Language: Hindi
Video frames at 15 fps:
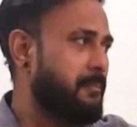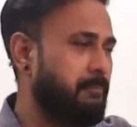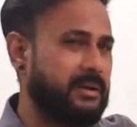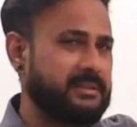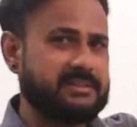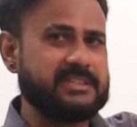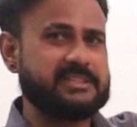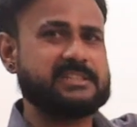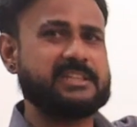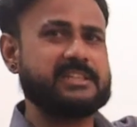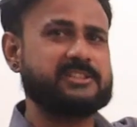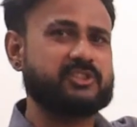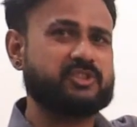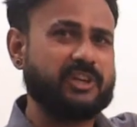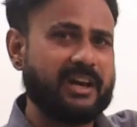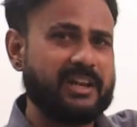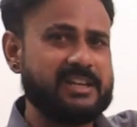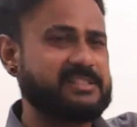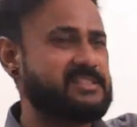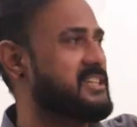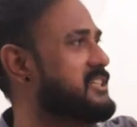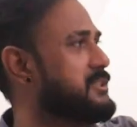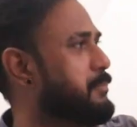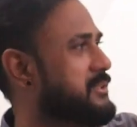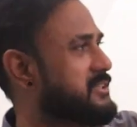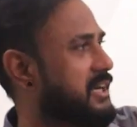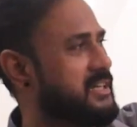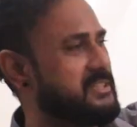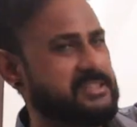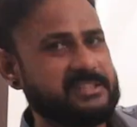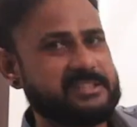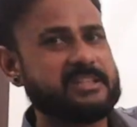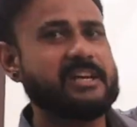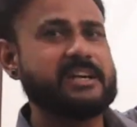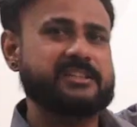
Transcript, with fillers: 32 इंच 40 इंच 50 इंच